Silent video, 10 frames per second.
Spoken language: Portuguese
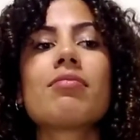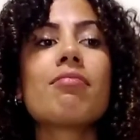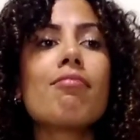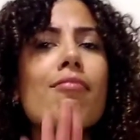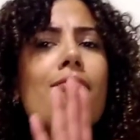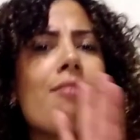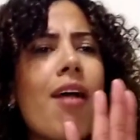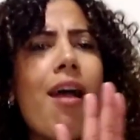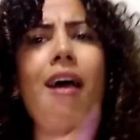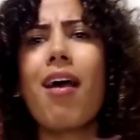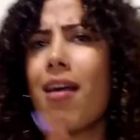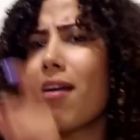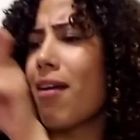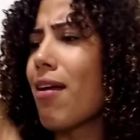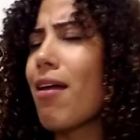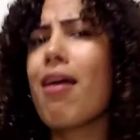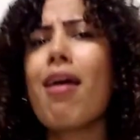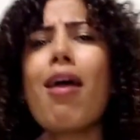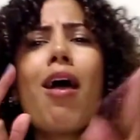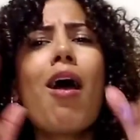já não como
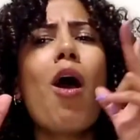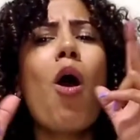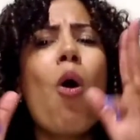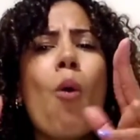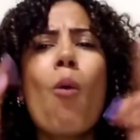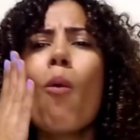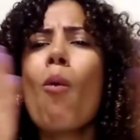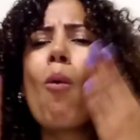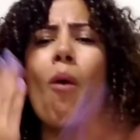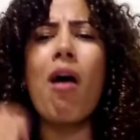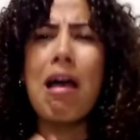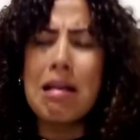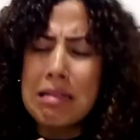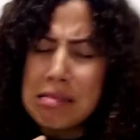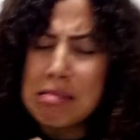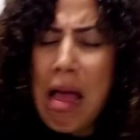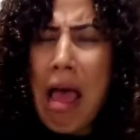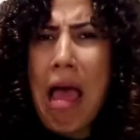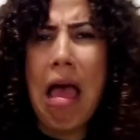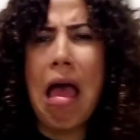escravo, mas
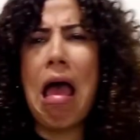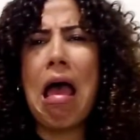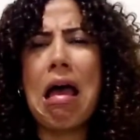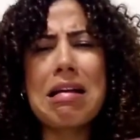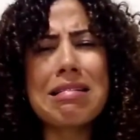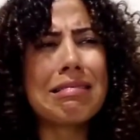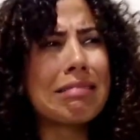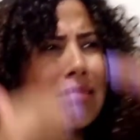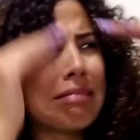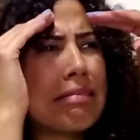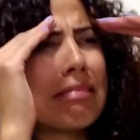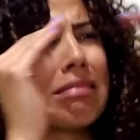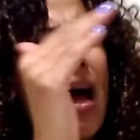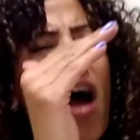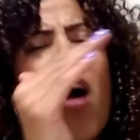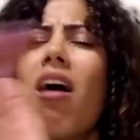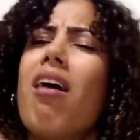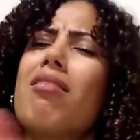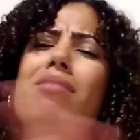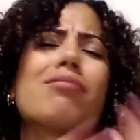muito mais do que
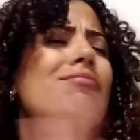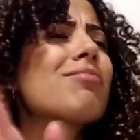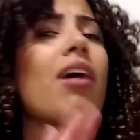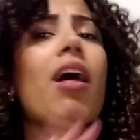isso,